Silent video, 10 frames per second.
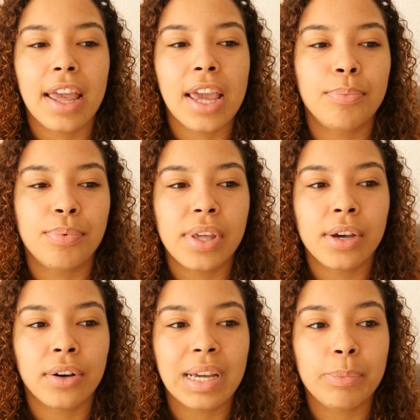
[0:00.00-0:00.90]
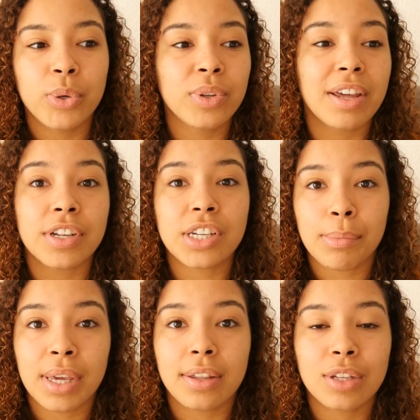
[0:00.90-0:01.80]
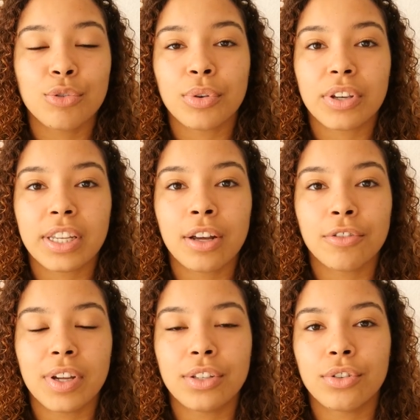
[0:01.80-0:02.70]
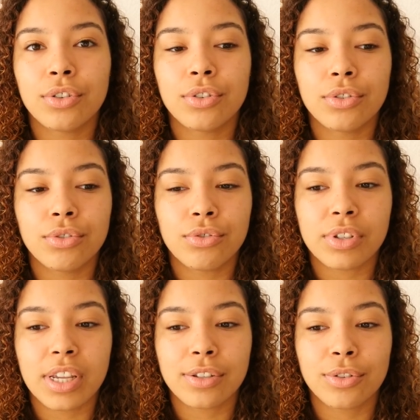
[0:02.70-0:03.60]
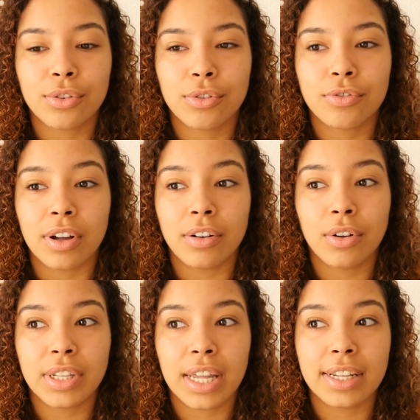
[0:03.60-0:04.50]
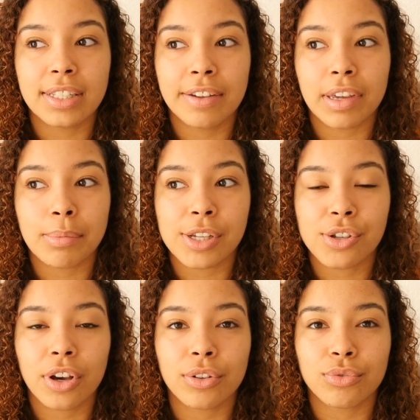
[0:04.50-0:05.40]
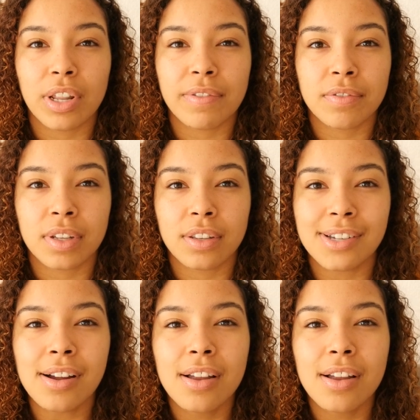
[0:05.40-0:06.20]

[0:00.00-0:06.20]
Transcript: et puis, et puis on n'avait jamais été au Burkina en fait jusqu'à ce que, enfin on a été avec ma soeur quand on avait 20